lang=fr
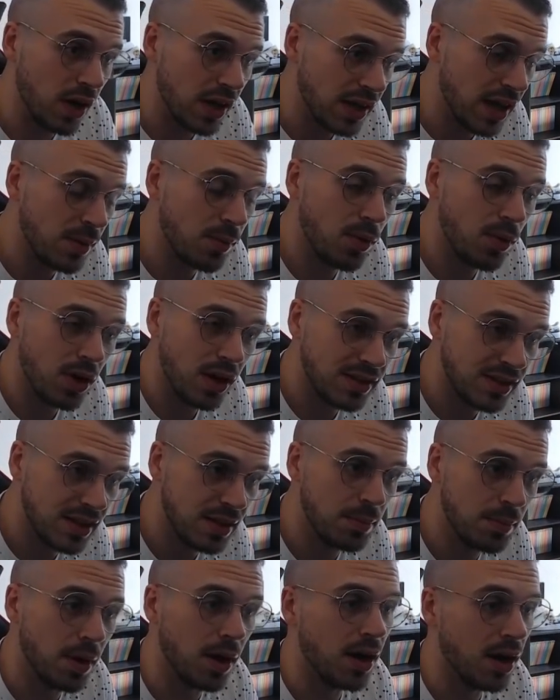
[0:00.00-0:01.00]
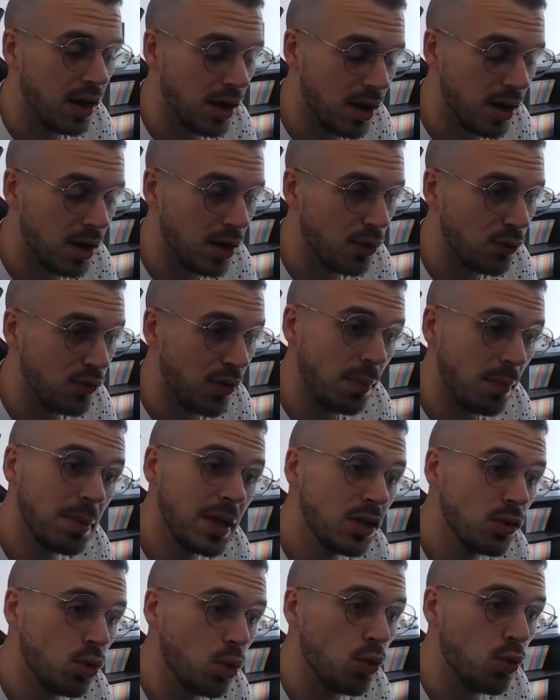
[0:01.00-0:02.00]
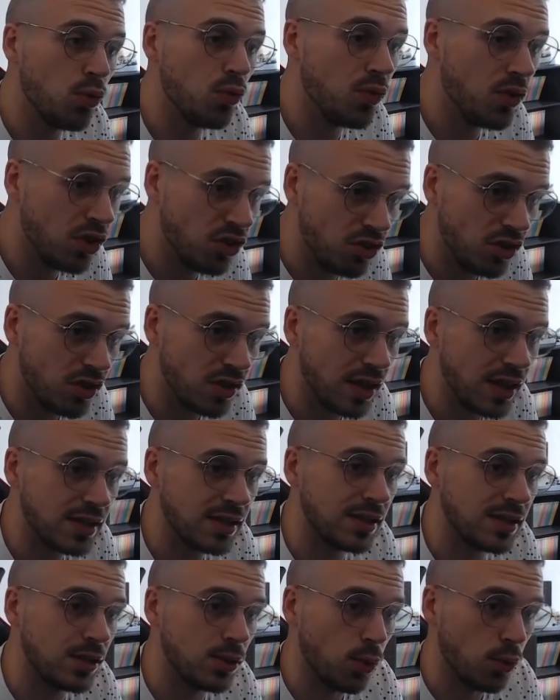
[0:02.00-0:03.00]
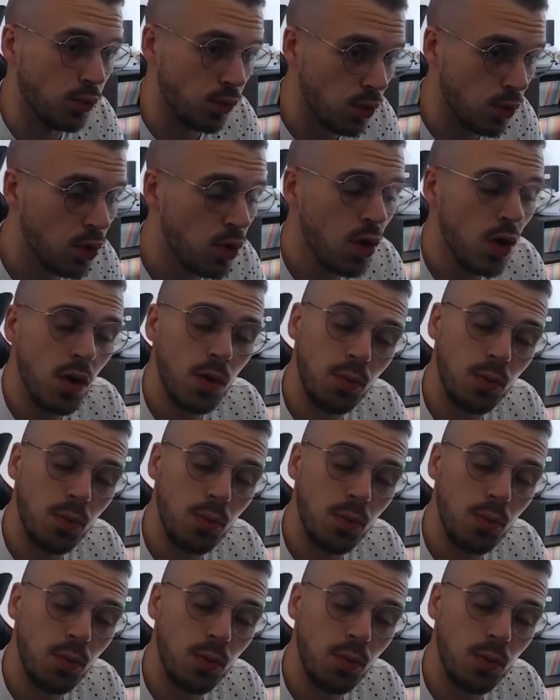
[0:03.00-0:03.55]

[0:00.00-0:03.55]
également la team euh, famille de Vegeta si l'on veut,